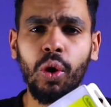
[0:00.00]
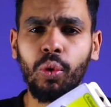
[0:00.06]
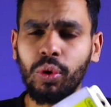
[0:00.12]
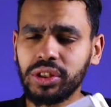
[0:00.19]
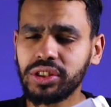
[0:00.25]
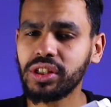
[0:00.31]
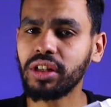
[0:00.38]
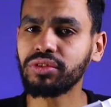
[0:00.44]

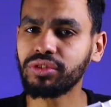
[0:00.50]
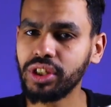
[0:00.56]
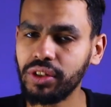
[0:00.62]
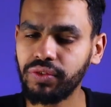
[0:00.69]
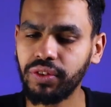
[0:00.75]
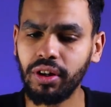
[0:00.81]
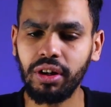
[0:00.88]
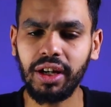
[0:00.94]
وصله
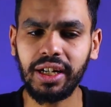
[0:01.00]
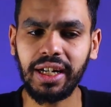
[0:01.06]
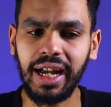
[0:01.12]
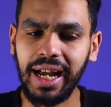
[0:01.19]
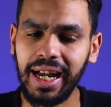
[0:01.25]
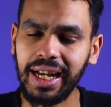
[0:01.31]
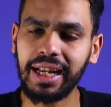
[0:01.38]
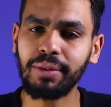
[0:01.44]
نظيفه
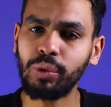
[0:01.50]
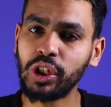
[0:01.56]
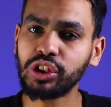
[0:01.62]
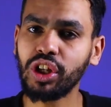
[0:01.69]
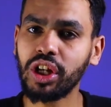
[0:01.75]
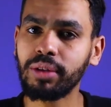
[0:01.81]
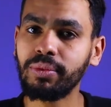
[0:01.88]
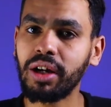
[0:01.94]
يعني حاجه
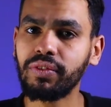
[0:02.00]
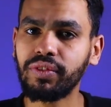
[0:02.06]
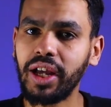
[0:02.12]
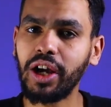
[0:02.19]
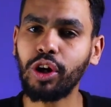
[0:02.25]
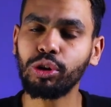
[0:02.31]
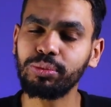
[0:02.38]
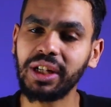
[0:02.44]
محترمه
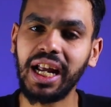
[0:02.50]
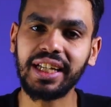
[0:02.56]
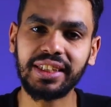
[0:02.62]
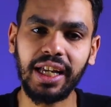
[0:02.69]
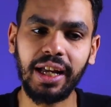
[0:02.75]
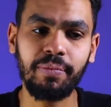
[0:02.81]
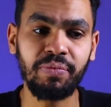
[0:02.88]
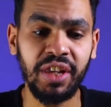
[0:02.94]
فاخد منها
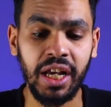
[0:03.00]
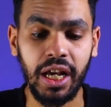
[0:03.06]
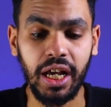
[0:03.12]
اداء